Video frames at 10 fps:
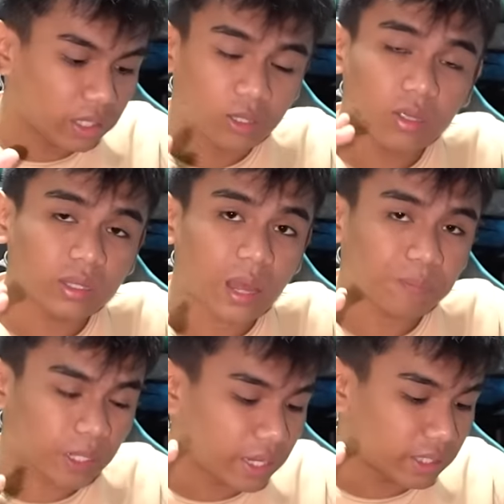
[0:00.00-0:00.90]
Ito yung top
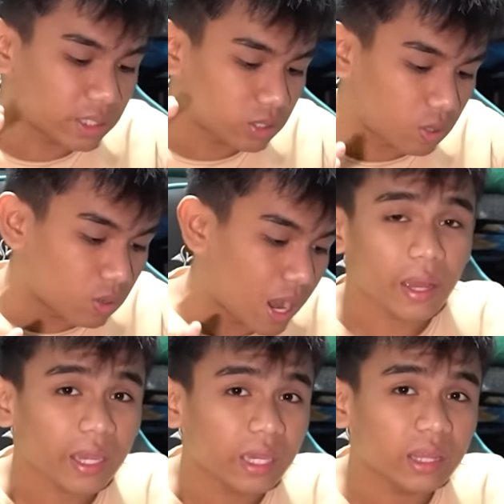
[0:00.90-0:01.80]
traders ko.
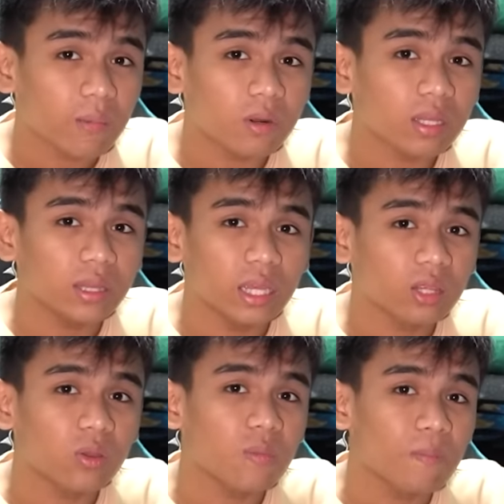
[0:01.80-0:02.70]
Makikita mo rin
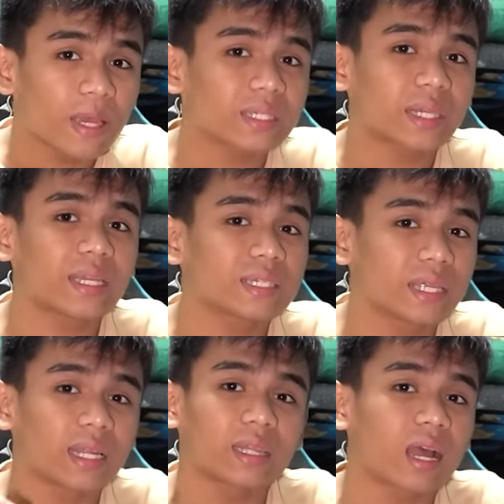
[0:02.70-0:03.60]
dito yung best trades
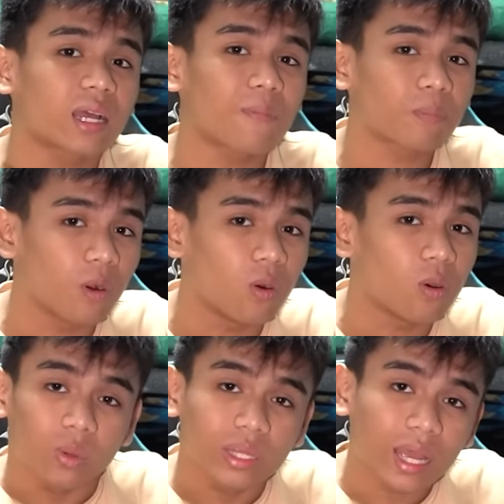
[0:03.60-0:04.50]
na natanggap ko
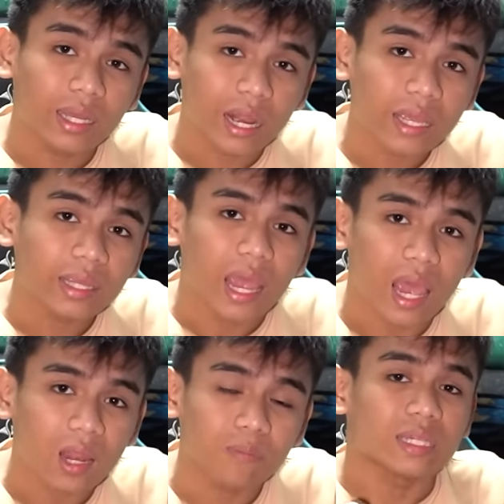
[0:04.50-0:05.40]
with the great
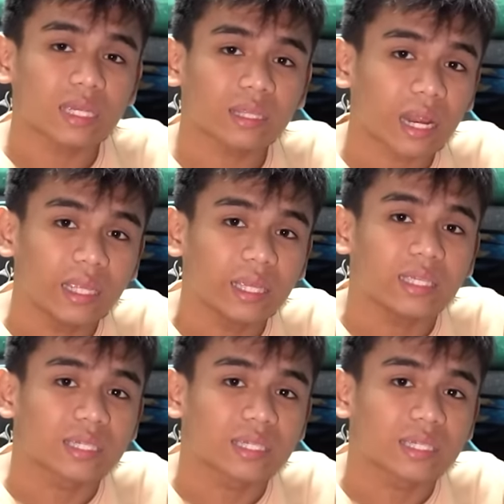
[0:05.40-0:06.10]
help sa trading